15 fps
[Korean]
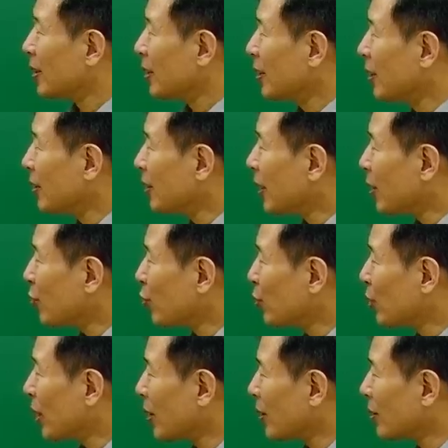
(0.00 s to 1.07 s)
일단
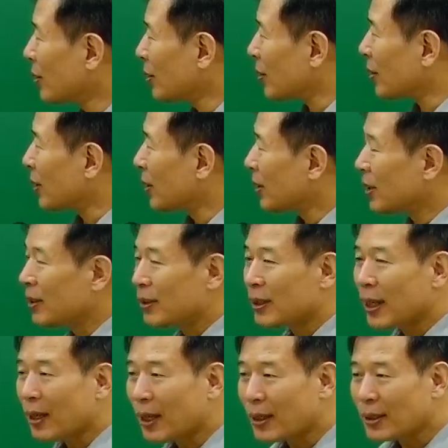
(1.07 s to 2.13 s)
중요한 것은
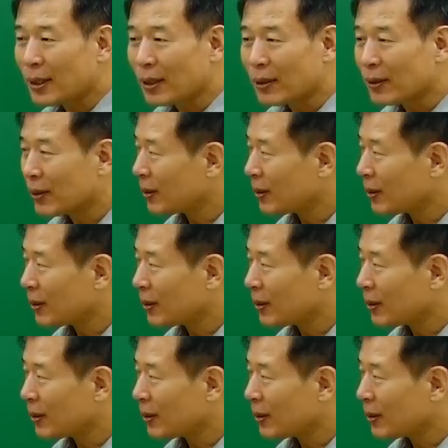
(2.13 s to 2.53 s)
이세 가지예요.